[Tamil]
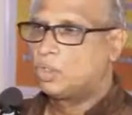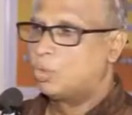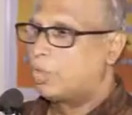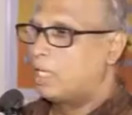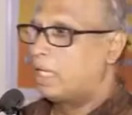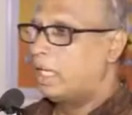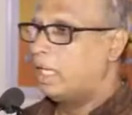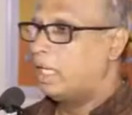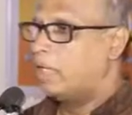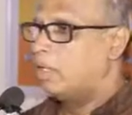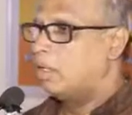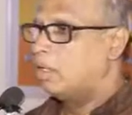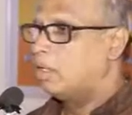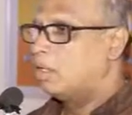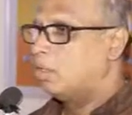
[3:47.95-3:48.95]
சூழ்நிலை
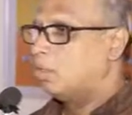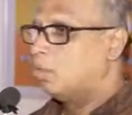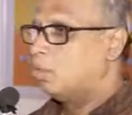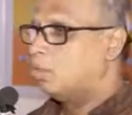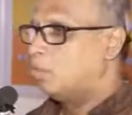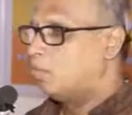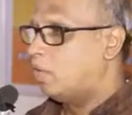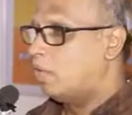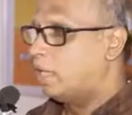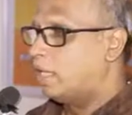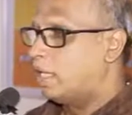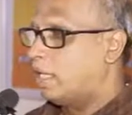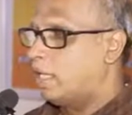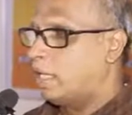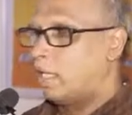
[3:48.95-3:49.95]

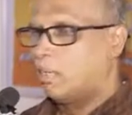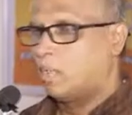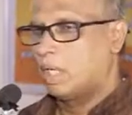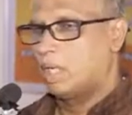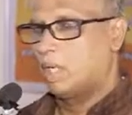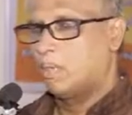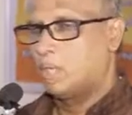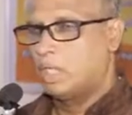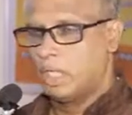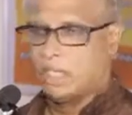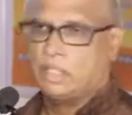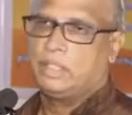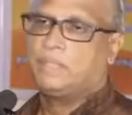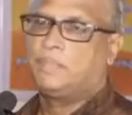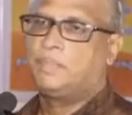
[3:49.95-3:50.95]
உருவானதை நாங்கள் மறக்க
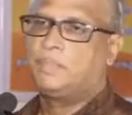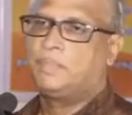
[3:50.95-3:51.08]
முடியாது